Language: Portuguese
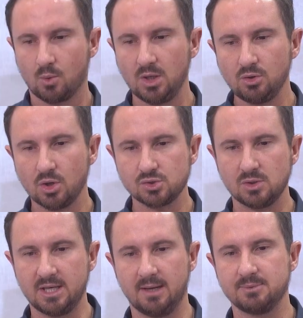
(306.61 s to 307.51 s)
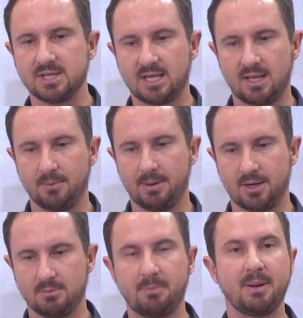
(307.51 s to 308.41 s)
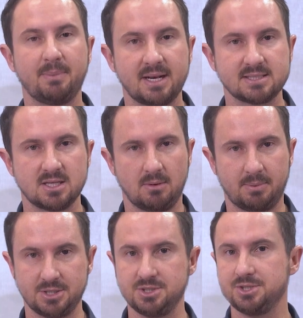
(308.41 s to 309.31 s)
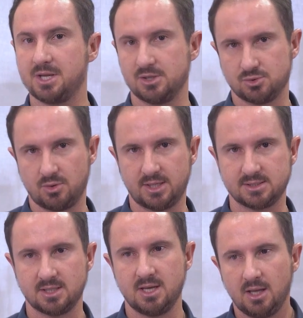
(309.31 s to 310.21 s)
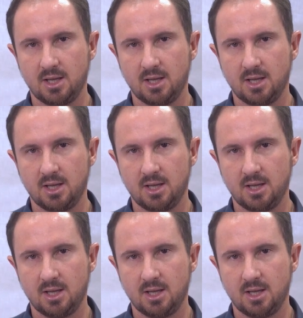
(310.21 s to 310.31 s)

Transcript: quando nós olhamos aqui para uma preparação a partir de questões,